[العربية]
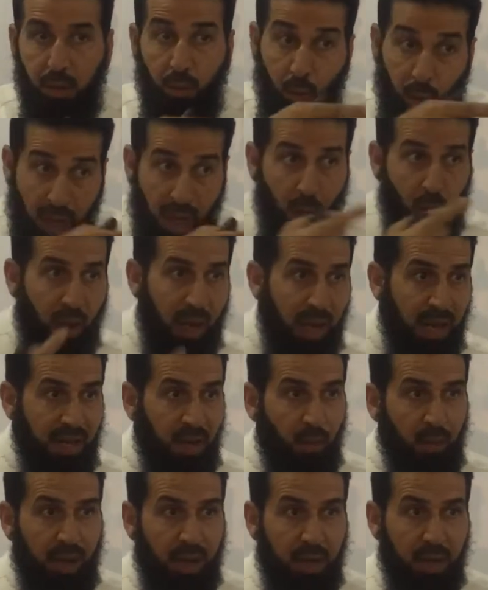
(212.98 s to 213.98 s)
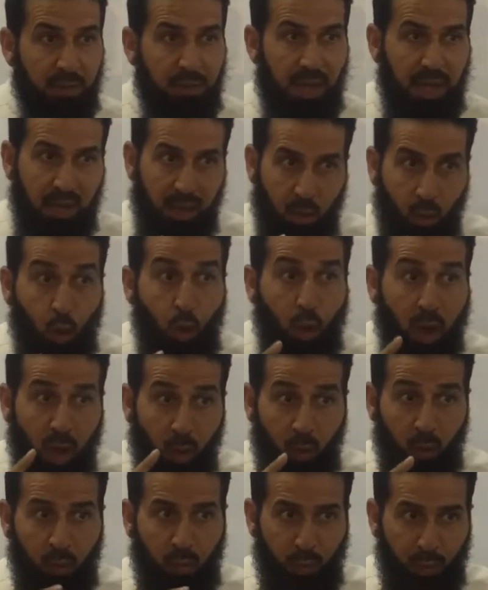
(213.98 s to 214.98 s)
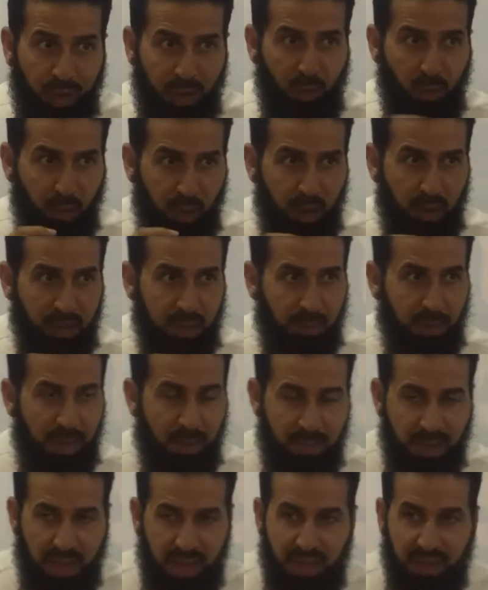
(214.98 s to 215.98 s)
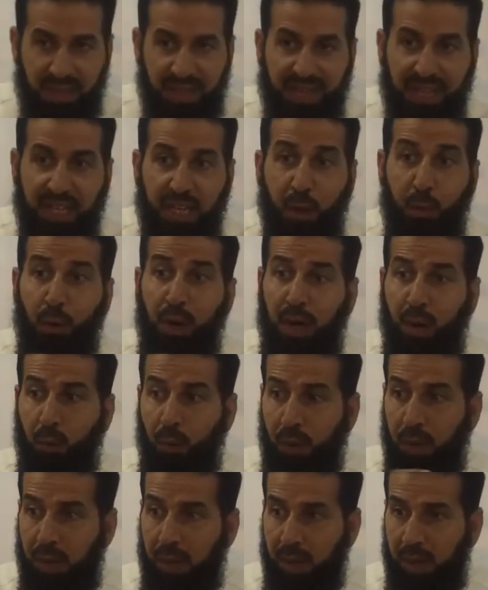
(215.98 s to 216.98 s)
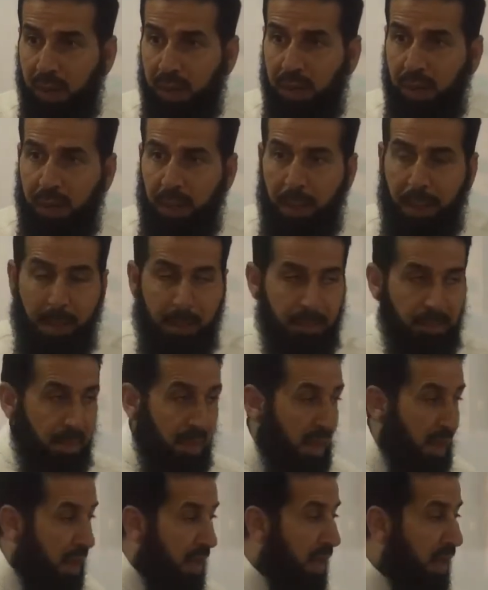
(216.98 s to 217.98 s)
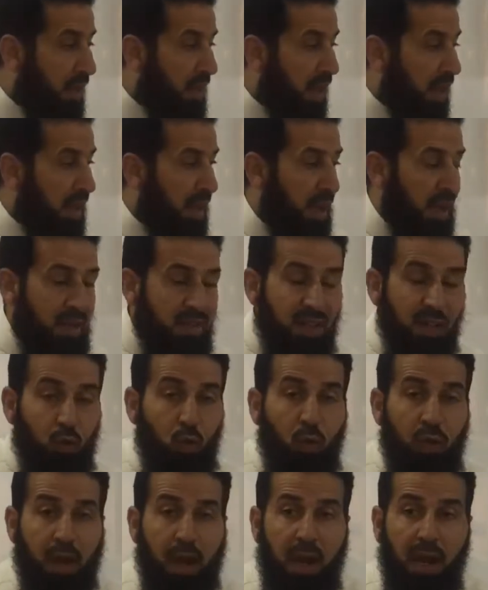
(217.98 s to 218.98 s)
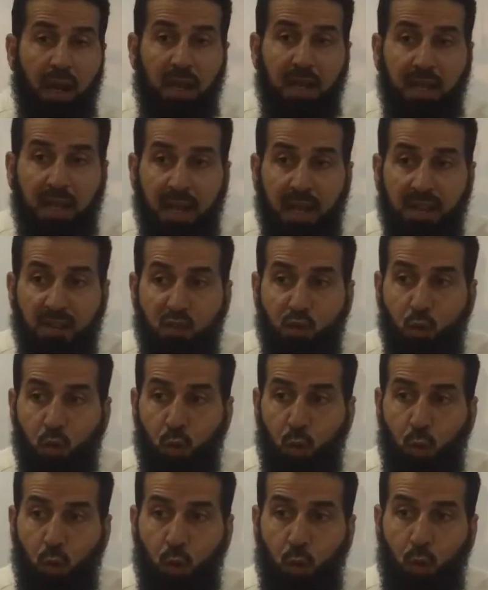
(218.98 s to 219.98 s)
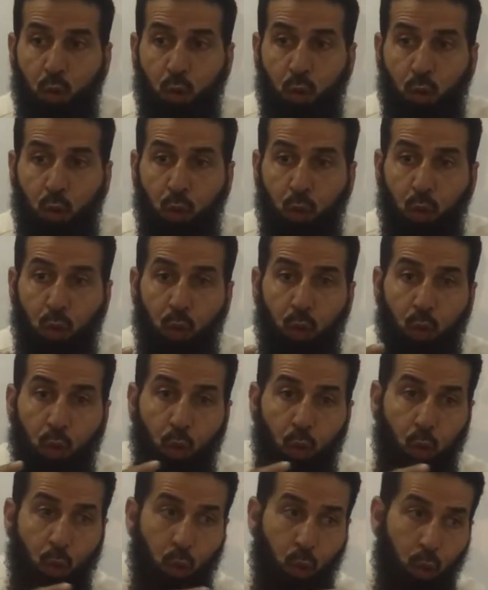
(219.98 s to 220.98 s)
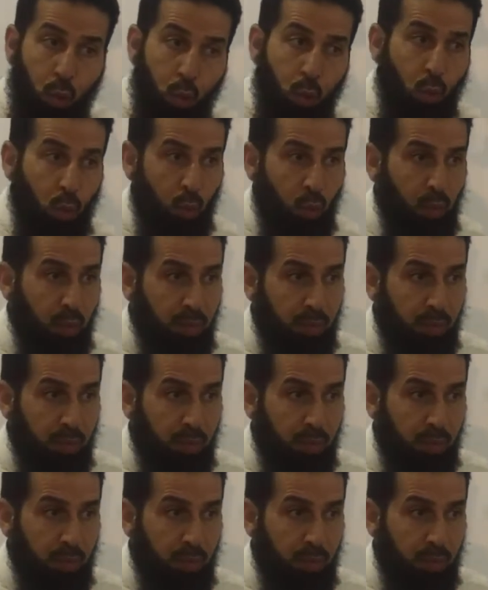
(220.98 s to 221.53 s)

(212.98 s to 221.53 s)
واو الله ينور عليك لا نقول واو واو تمام إذا هي واو إذا ستقرأ ليسوء